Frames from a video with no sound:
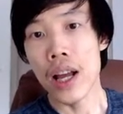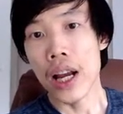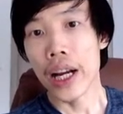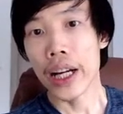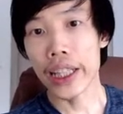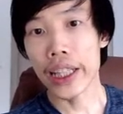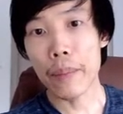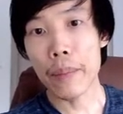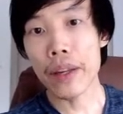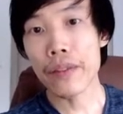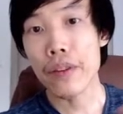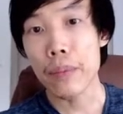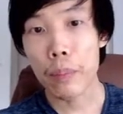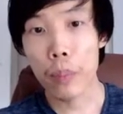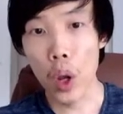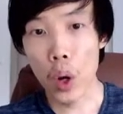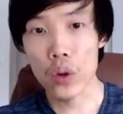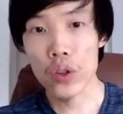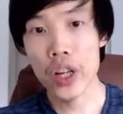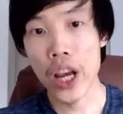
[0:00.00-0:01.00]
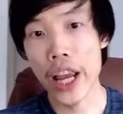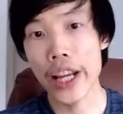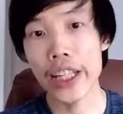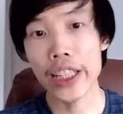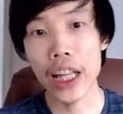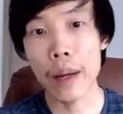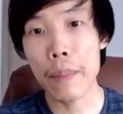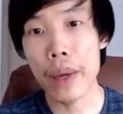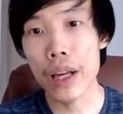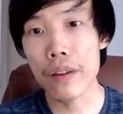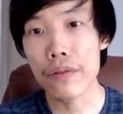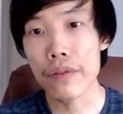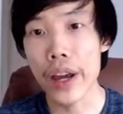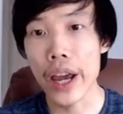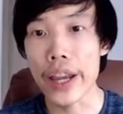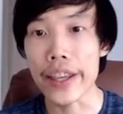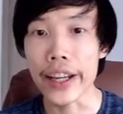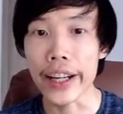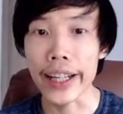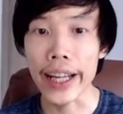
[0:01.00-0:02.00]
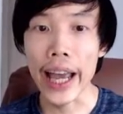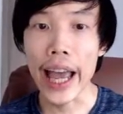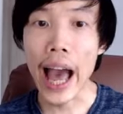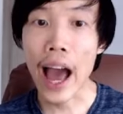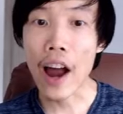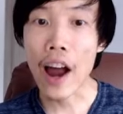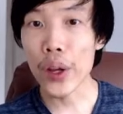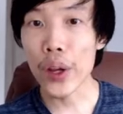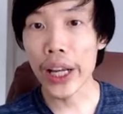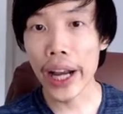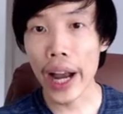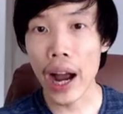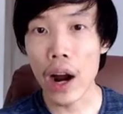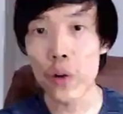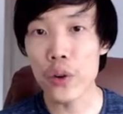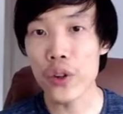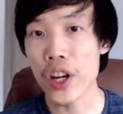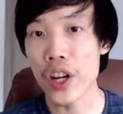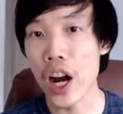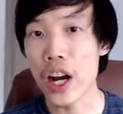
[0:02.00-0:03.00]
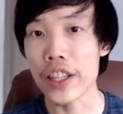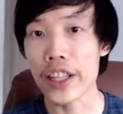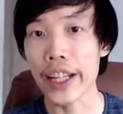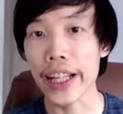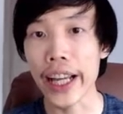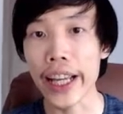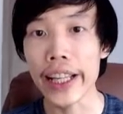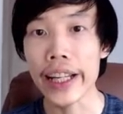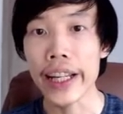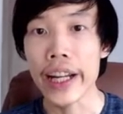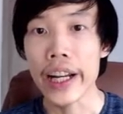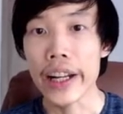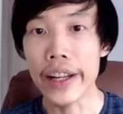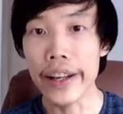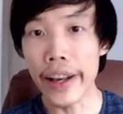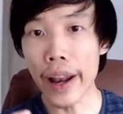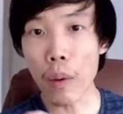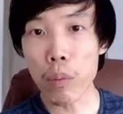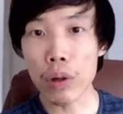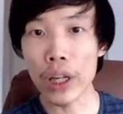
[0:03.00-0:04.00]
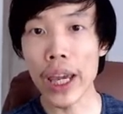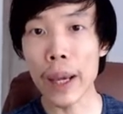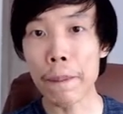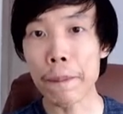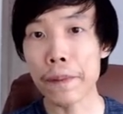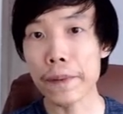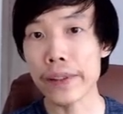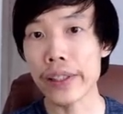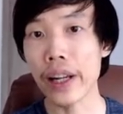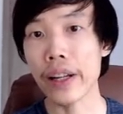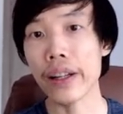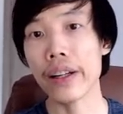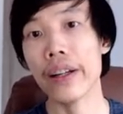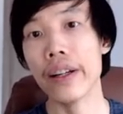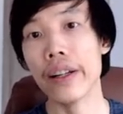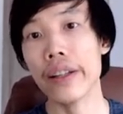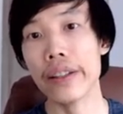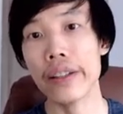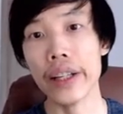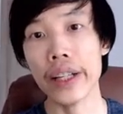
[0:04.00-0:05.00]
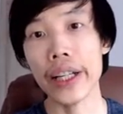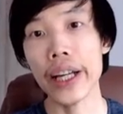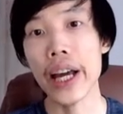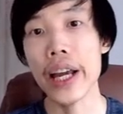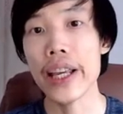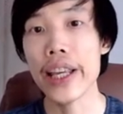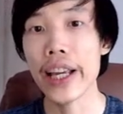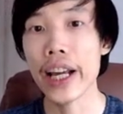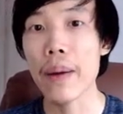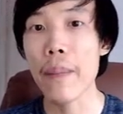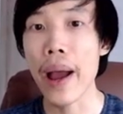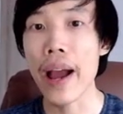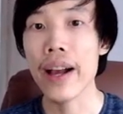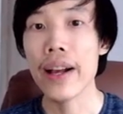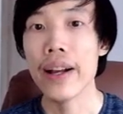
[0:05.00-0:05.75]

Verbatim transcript: người ta biết về blockchain người ta biết về những cái agriculture những cái nông nghiệp sạch những cái gì các bạn